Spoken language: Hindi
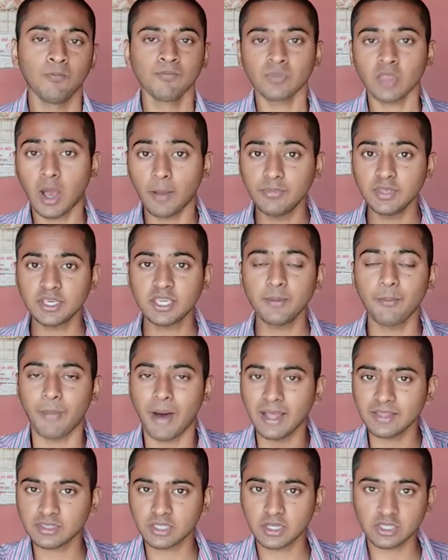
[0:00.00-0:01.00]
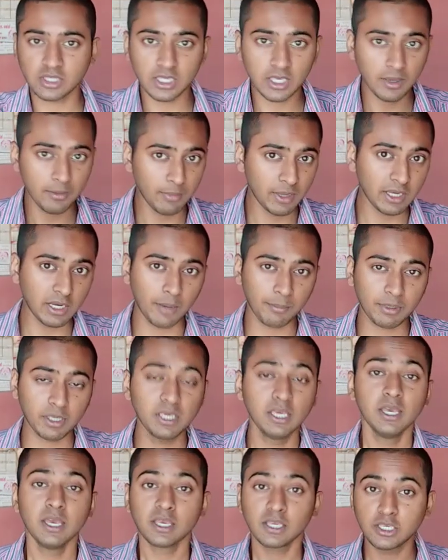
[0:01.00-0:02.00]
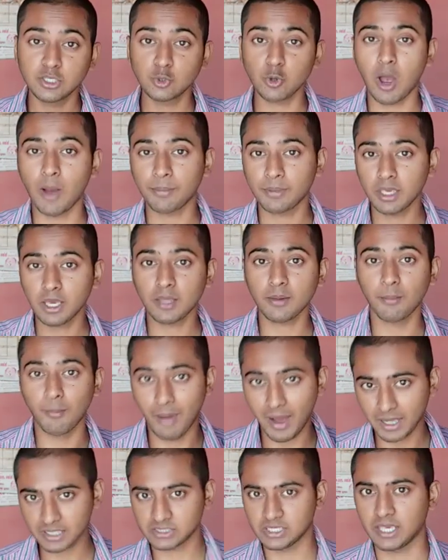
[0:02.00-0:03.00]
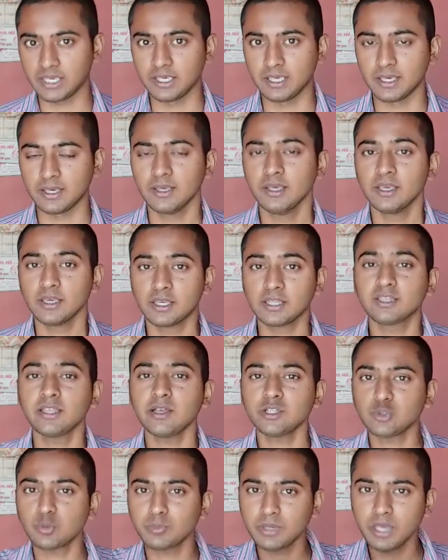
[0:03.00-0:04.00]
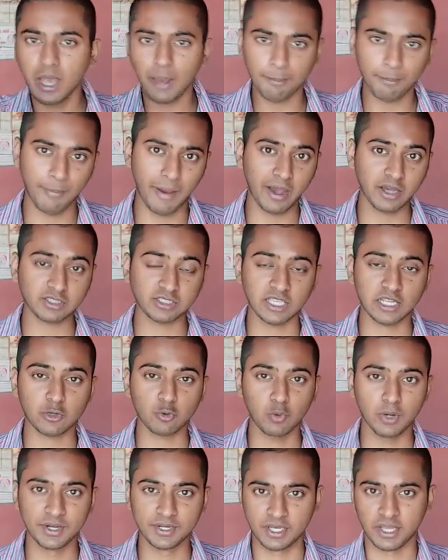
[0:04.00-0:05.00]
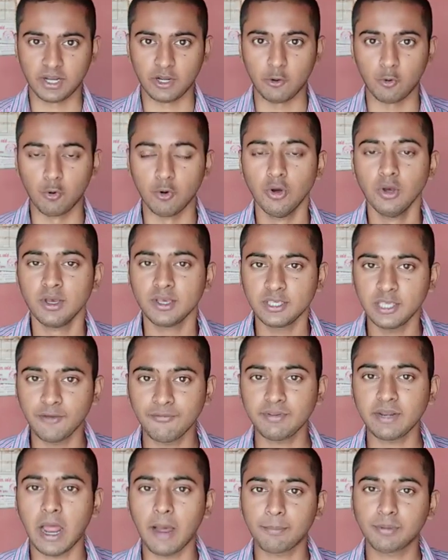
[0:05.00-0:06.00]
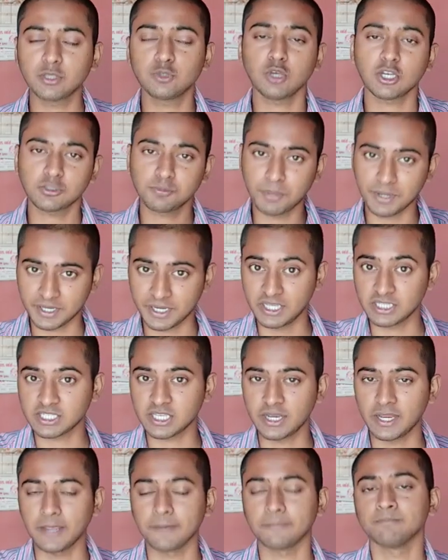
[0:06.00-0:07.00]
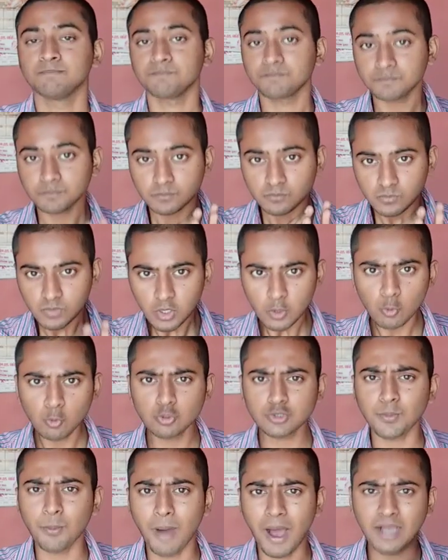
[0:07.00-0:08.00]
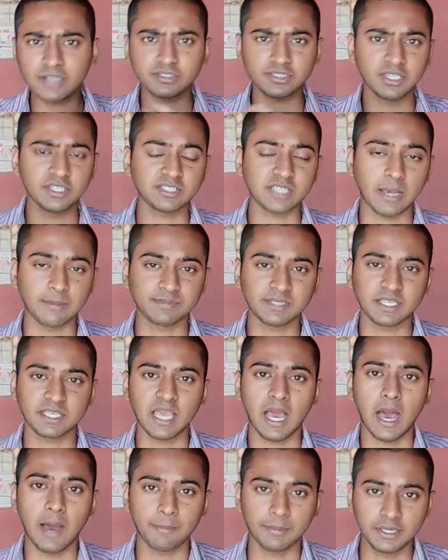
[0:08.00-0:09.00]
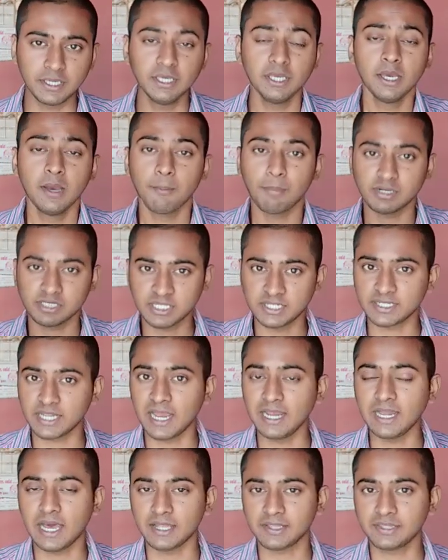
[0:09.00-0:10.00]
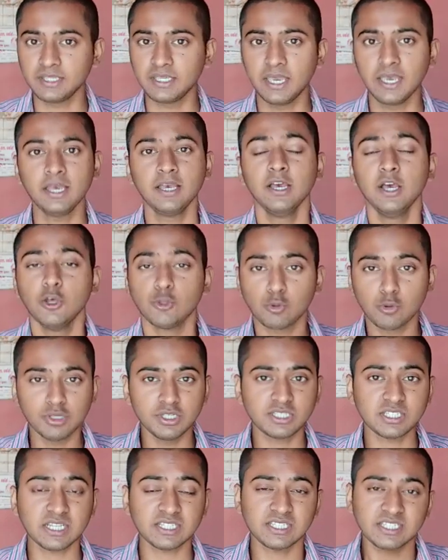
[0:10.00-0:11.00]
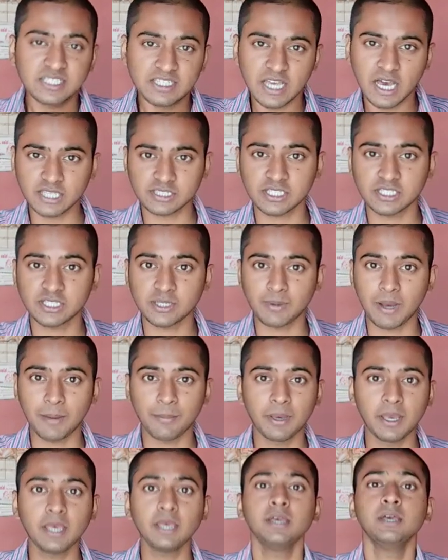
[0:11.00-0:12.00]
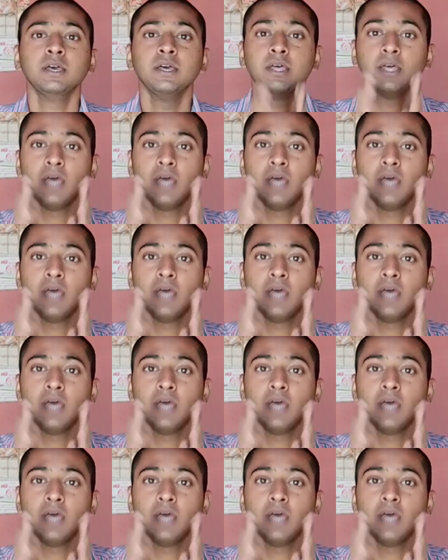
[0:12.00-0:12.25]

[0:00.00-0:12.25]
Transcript: को अब देखिए बात करते हैं मेन आपकी कि जो आपकी अगर मार्क्स आई है कितना जो भी आप मार्क्स कैलकुलेट कर रहे हो या फिर आपकी जो एक्सपेक्टेशन है उस मार्क्स के हिसाब से क्या आपकी परसेंटाइल आती है तो इसका सीधा सा जवाब है